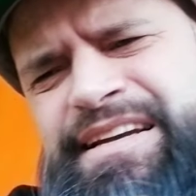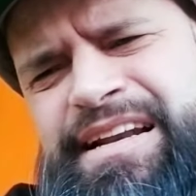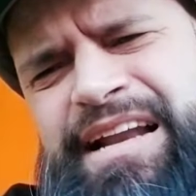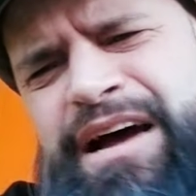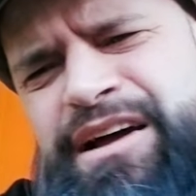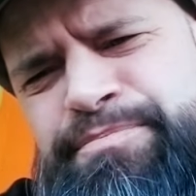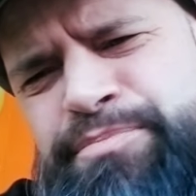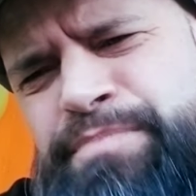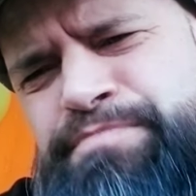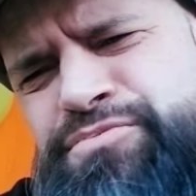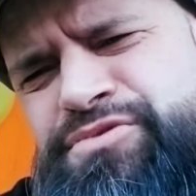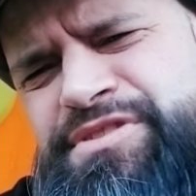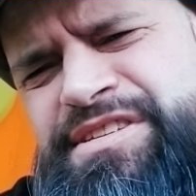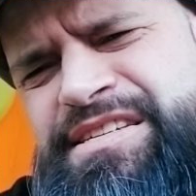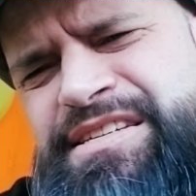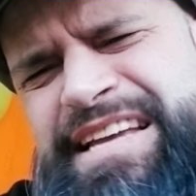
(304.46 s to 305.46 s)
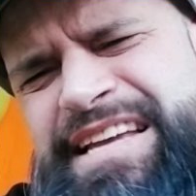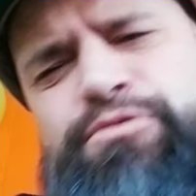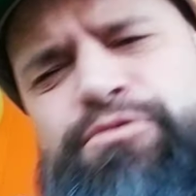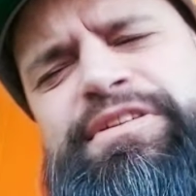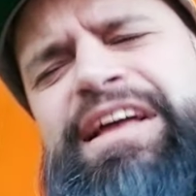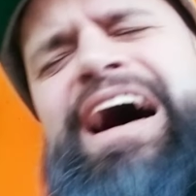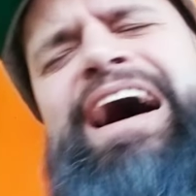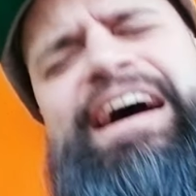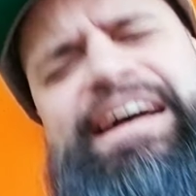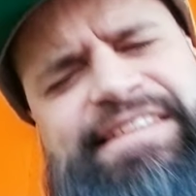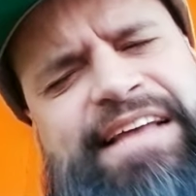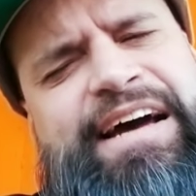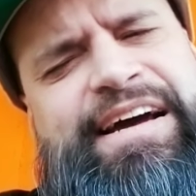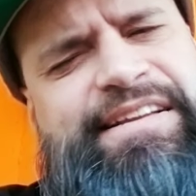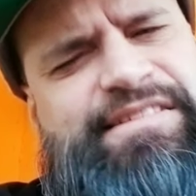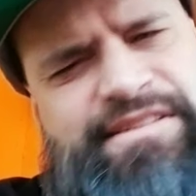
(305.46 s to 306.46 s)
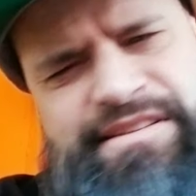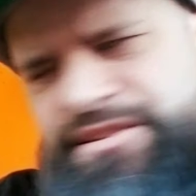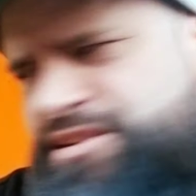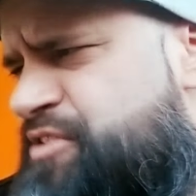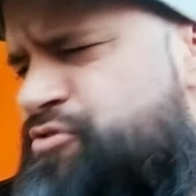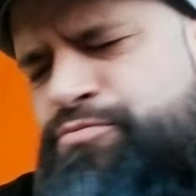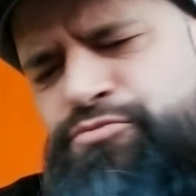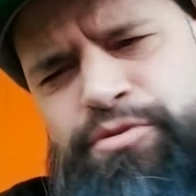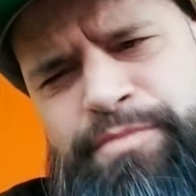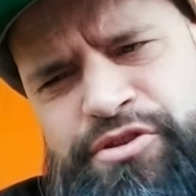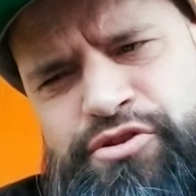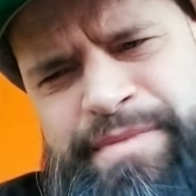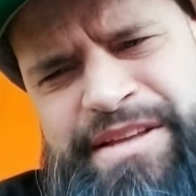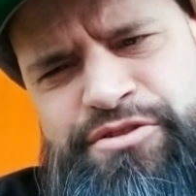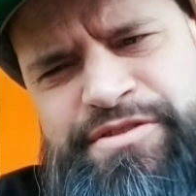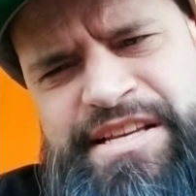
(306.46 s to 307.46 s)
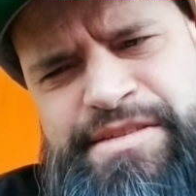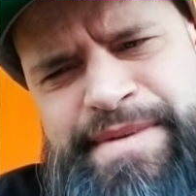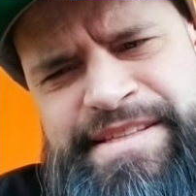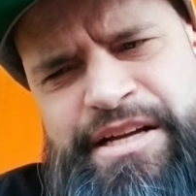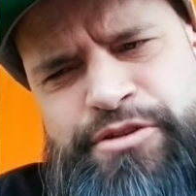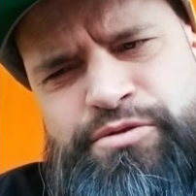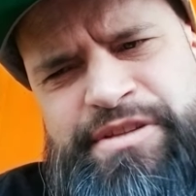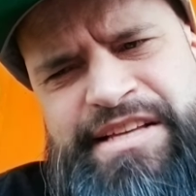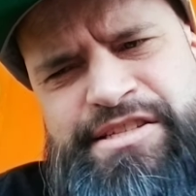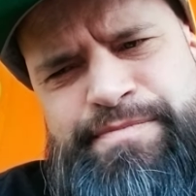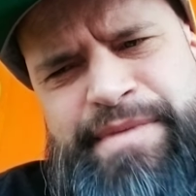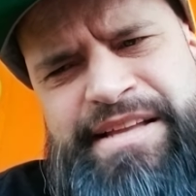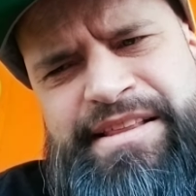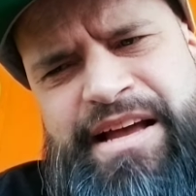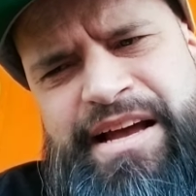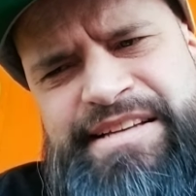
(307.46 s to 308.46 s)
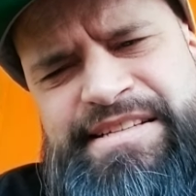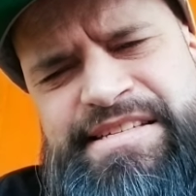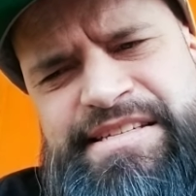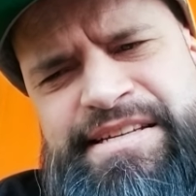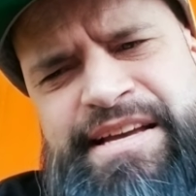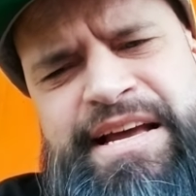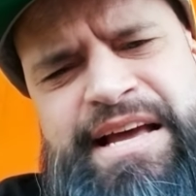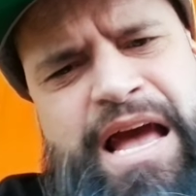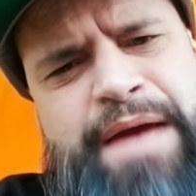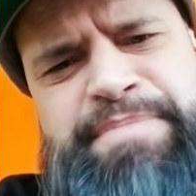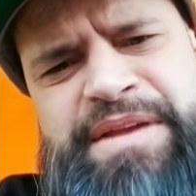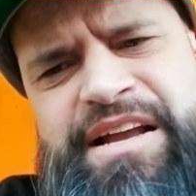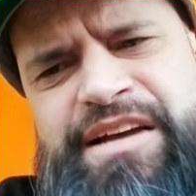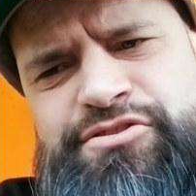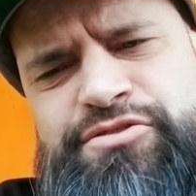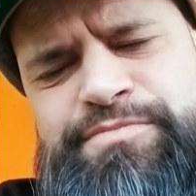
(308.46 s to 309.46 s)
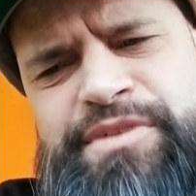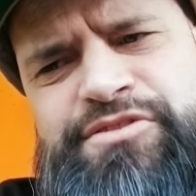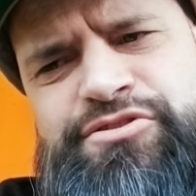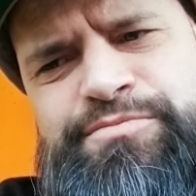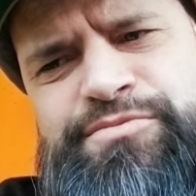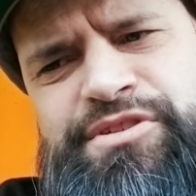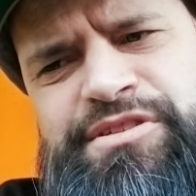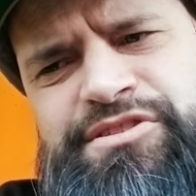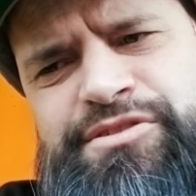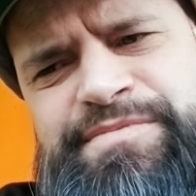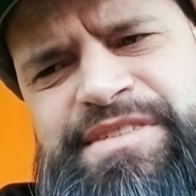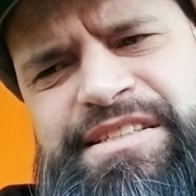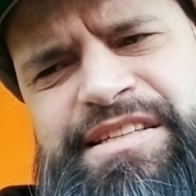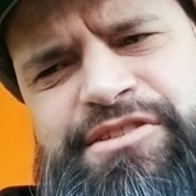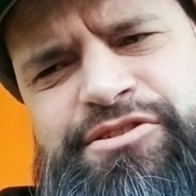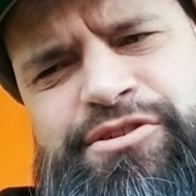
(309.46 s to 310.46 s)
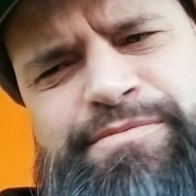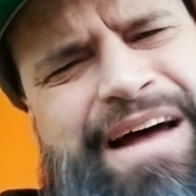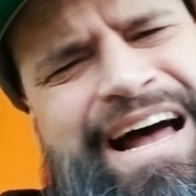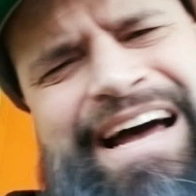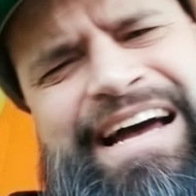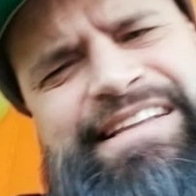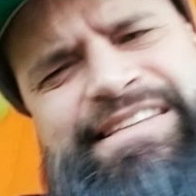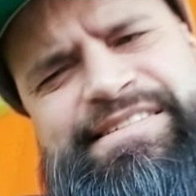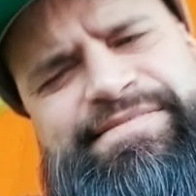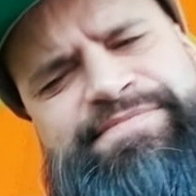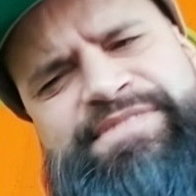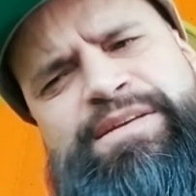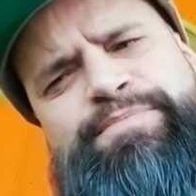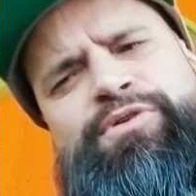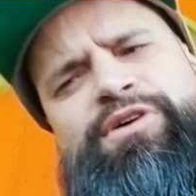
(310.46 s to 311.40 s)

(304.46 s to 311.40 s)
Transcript: la pop musique, écoute, arrête, arrête. tu me demandes de mettre du death metal toute la semaine, hein, ici, et puis là, tu me, tu me, dis des trucs, arrête, c'est pour